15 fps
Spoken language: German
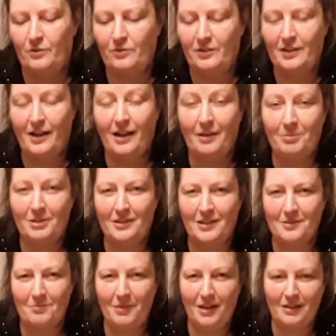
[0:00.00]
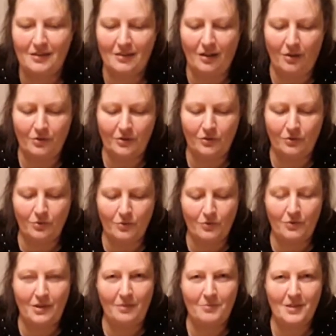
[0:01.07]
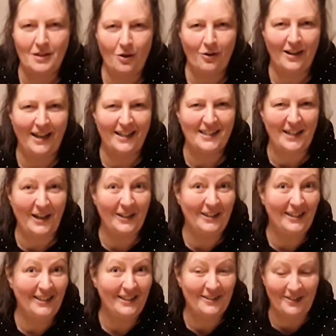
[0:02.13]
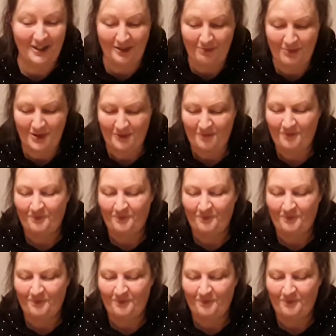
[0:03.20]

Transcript: Und da habe ich das Märchen rausgesucht, zu dem es auch gleich ein Lied gibt.